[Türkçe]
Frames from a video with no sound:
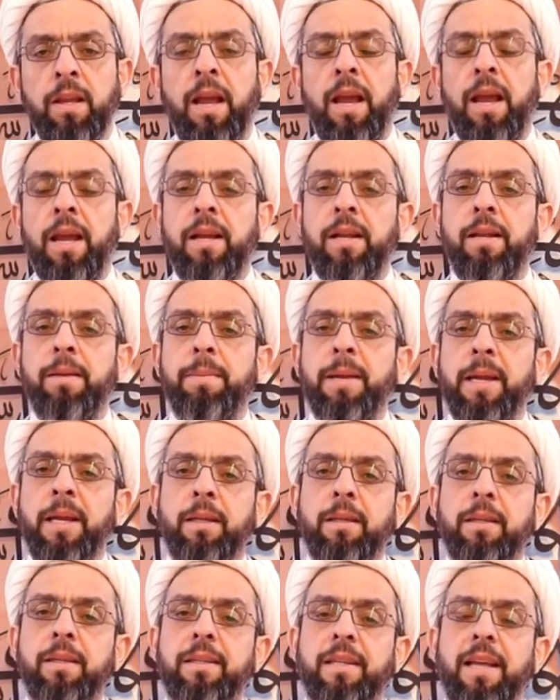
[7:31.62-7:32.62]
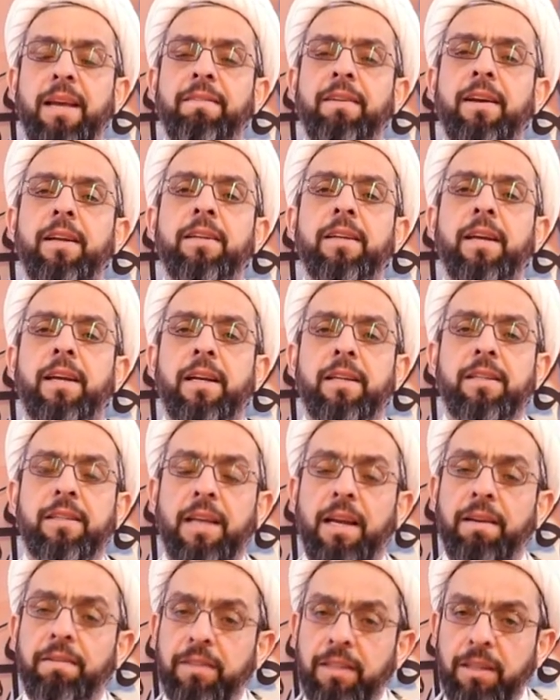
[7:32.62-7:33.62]
Ehli beyti sevenlere
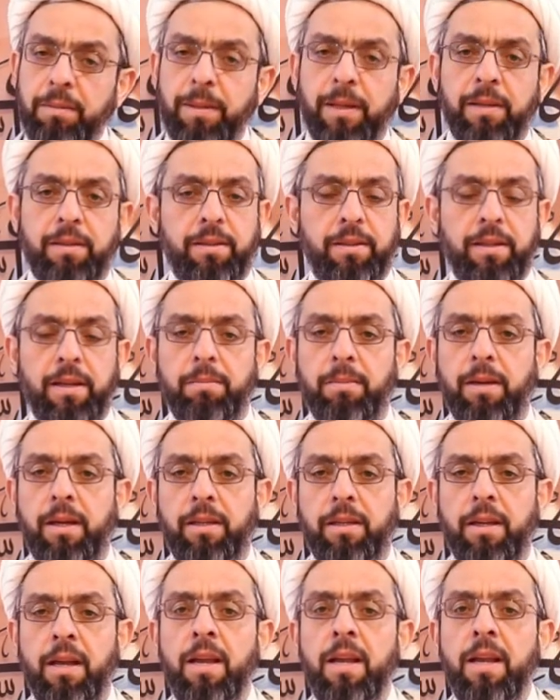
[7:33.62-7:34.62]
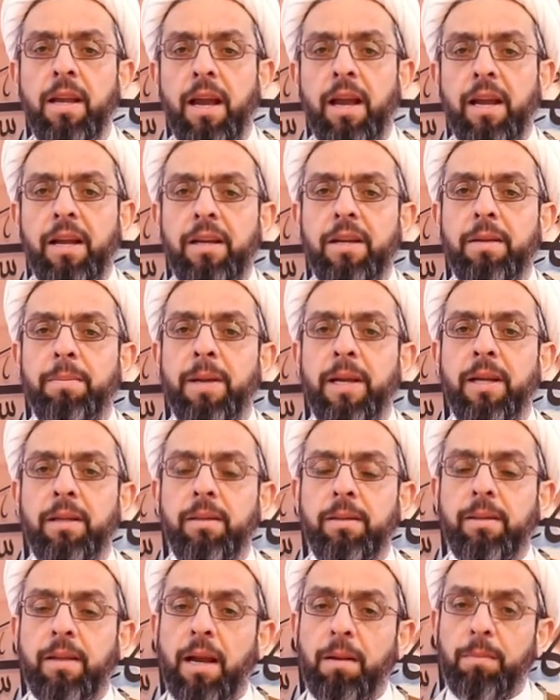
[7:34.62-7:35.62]
sevgi beslemek, ehli
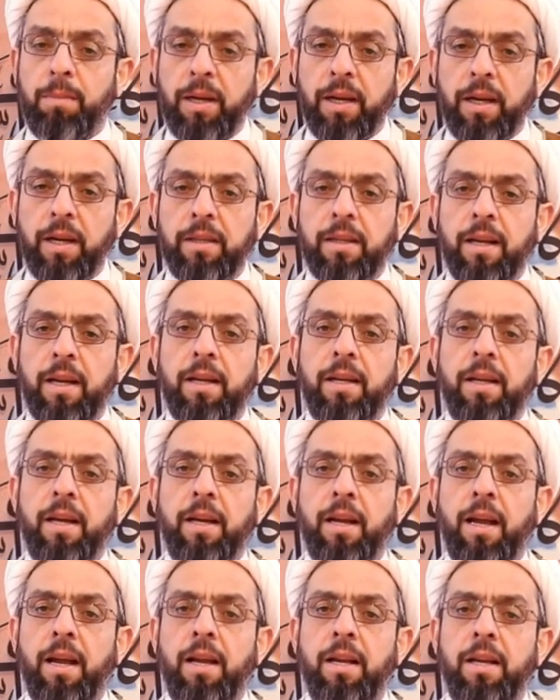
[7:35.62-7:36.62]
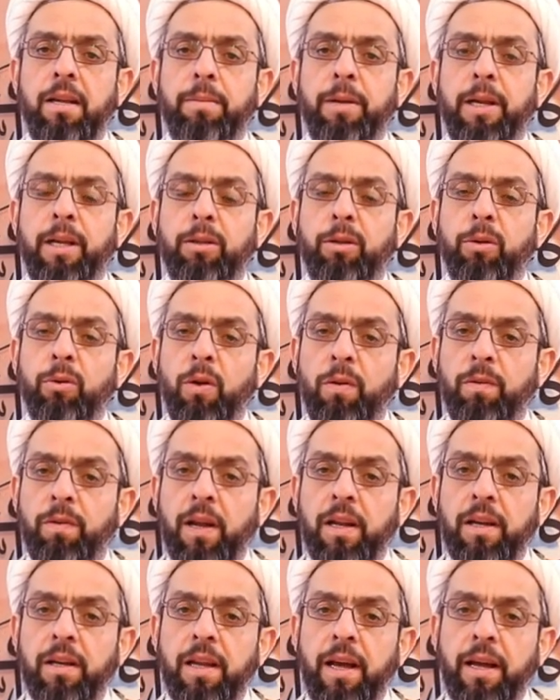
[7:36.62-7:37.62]
beyti tebliğ edenler, ehli beyti
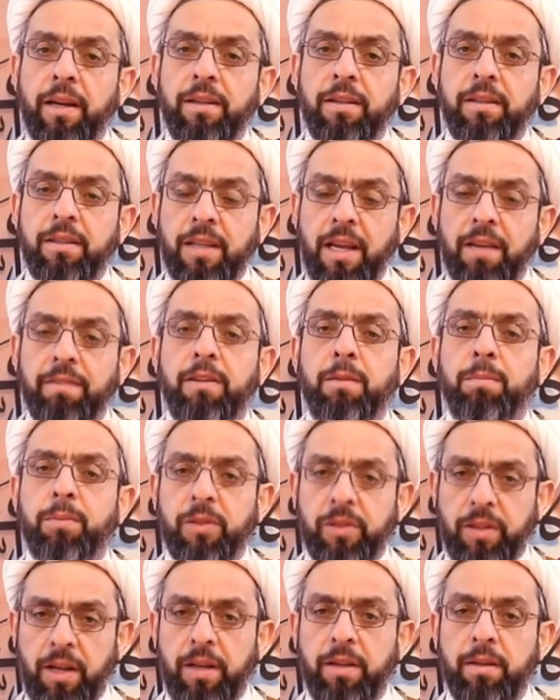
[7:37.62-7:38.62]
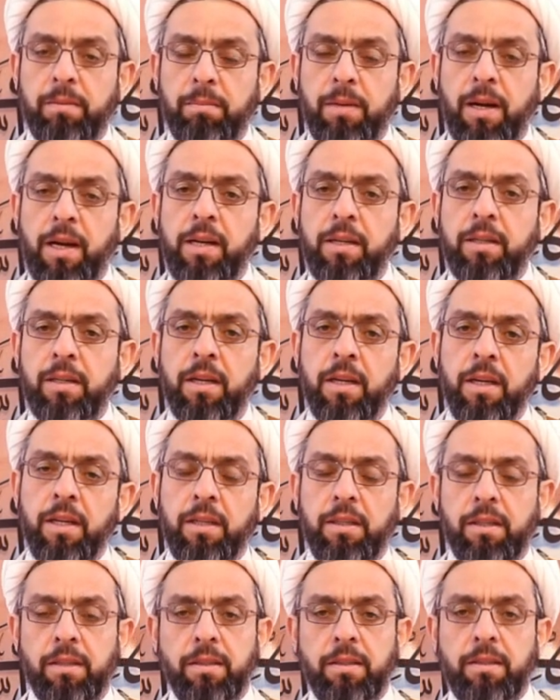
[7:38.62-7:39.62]
övenleri sevip saymak
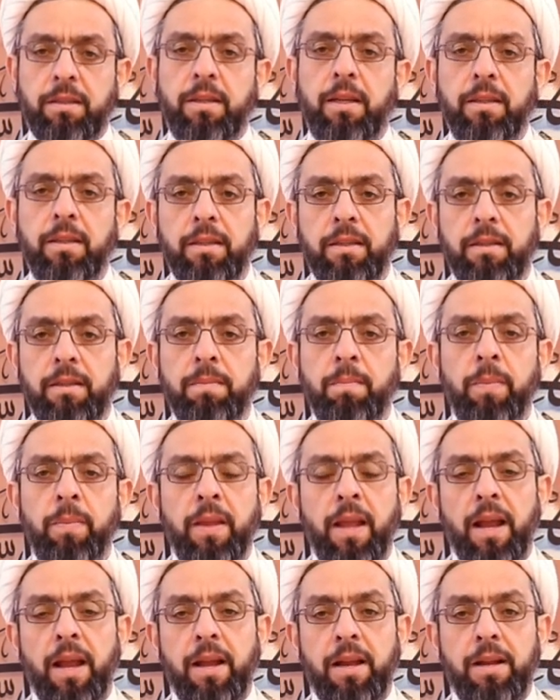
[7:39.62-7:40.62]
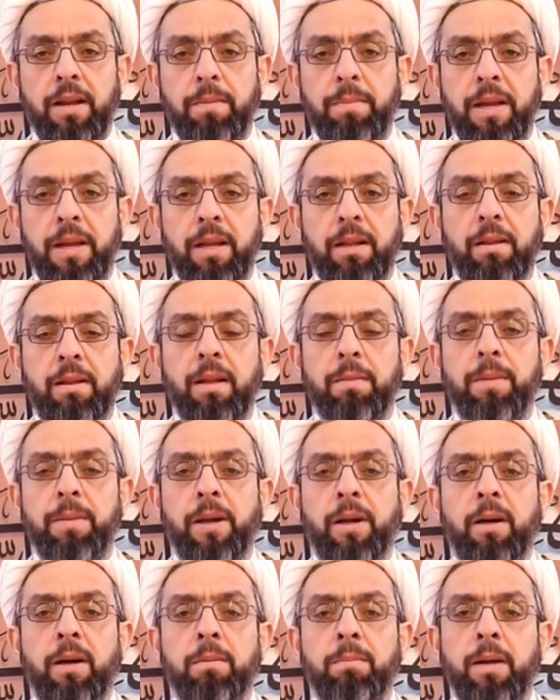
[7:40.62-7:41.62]
insanı ehli beytle
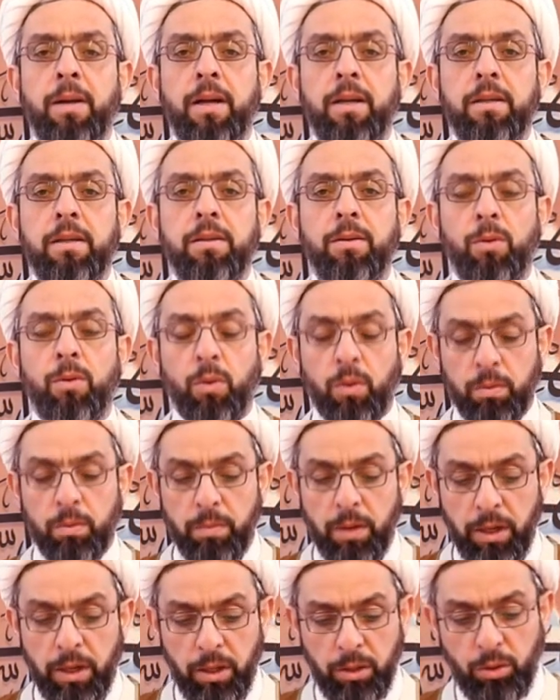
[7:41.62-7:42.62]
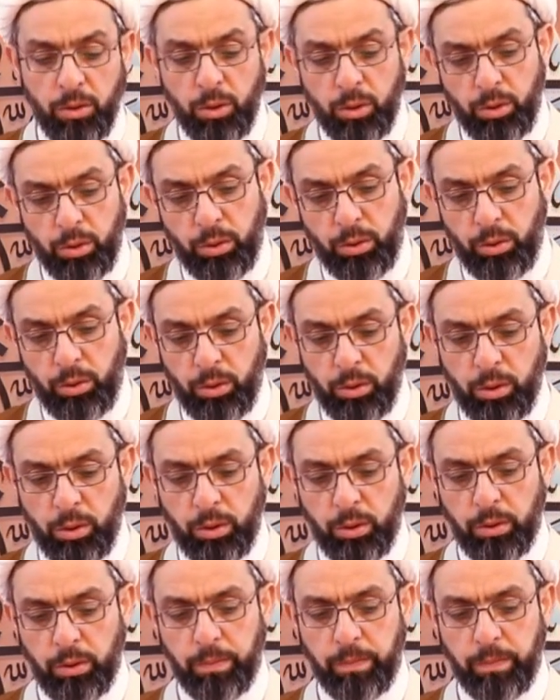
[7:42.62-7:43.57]
beraber olmaya götürüyor.